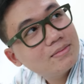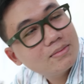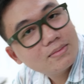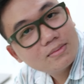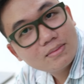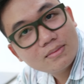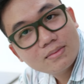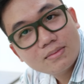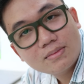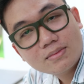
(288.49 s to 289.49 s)
cho chị biết
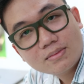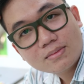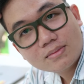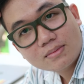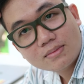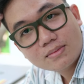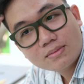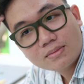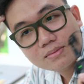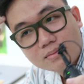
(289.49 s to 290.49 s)
là em nghĩ là về
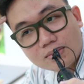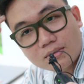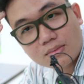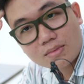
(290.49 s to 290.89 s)
khẩu độ không